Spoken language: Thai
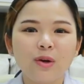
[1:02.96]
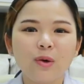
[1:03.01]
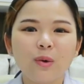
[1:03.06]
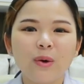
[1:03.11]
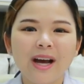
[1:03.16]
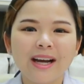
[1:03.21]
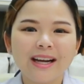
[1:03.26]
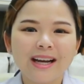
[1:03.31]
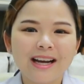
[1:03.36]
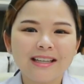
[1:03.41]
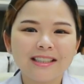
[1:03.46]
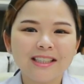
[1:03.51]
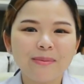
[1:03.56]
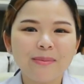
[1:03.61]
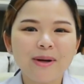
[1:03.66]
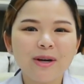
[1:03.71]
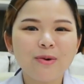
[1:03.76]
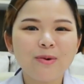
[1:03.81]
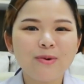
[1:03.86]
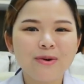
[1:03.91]
โดยอาการที่
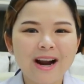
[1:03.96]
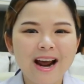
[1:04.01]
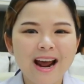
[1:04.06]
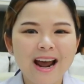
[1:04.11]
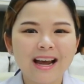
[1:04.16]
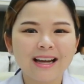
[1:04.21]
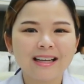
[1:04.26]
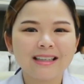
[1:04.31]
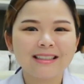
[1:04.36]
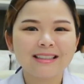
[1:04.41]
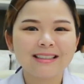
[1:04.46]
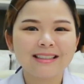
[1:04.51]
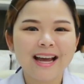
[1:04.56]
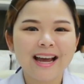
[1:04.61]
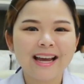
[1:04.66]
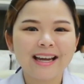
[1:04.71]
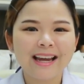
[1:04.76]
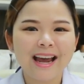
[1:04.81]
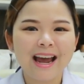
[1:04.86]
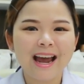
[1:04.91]
ไม่รุนแรง
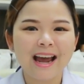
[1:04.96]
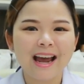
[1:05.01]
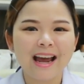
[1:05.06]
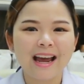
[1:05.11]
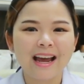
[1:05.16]
ได้แก่